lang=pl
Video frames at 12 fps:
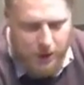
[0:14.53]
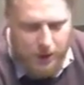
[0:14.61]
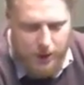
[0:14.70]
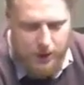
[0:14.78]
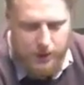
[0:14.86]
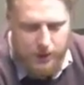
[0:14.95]

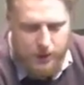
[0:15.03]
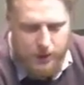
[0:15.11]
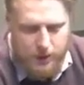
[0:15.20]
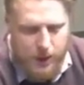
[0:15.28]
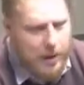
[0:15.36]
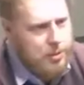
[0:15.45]
E,
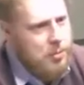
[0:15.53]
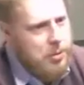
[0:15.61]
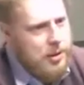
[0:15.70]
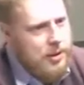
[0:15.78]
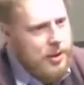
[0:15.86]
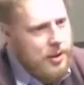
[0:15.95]
najlepszy
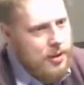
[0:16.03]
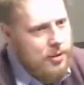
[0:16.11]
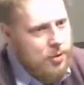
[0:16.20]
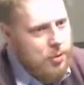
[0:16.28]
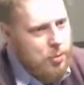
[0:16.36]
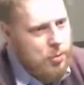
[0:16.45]
minister
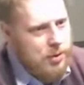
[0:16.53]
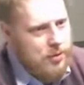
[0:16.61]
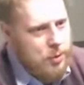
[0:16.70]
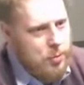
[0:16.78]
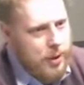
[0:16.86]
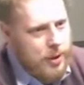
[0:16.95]
rządu PiS
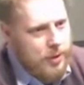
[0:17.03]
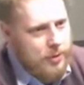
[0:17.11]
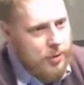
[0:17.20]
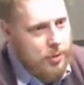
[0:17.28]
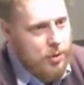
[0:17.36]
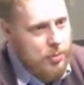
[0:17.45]
według pana,
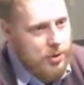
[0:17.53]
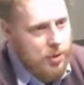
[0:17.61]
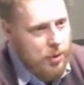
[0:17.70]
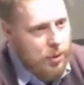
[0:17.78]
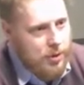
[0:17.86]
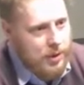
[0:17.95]
według Tomasza
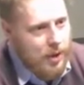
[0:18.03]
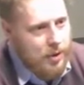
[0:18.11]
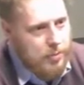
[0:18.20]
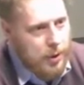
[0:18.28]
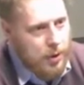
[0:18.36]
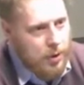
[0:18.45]
Głogowskiego
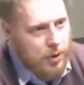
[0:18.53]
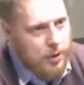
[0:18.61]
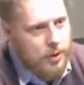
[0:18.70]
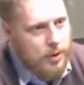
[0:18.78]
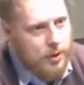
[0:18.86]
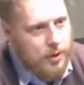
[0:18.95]
z PO?
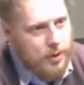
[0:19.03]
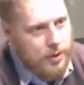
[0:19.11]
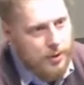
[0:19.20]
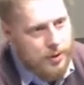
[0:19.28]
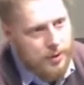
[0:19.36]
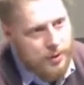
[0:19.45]

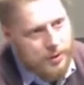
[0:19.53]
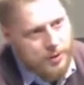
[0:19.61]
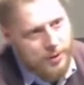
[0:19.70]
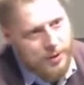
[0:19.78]
Och,